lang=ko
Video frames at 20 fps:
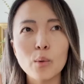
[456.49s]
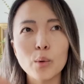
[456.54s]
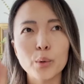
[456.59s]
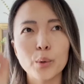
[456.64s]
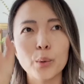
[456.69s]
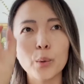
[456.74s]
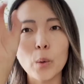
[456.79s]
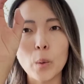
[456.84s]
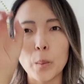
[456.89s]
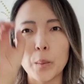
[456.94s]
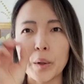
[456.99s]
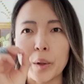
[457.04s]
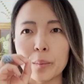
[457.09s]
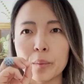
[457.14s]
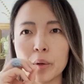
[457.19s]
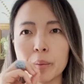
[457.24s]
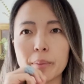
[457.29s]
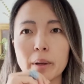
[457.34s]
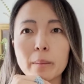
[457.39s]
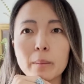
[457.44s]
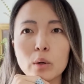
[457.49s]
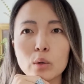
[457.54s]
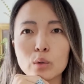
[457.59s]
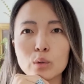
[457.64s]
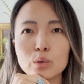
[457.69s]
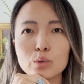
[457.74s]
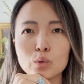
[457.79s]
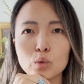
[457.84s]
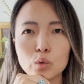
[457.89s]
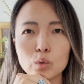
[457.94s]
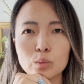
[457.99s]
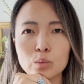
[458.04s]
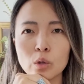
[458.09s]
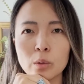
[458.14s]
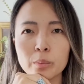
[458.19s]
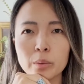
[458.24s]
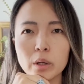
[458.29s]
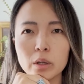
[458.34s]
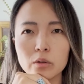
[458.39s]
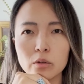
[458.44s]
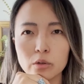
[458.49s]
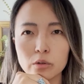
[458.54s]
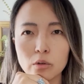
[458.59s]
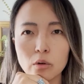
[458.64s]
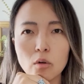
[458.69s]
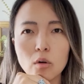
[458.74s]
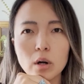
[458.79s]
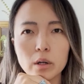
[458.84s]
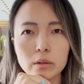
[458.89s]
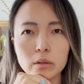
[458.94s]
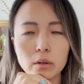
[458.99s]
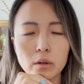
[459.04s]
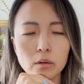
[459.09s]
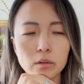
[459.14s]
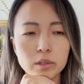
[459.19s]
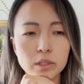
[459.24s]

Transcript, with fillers: 뭐 이런 거만 하면 100만 원이 조금 넘게 들었던 것 같아요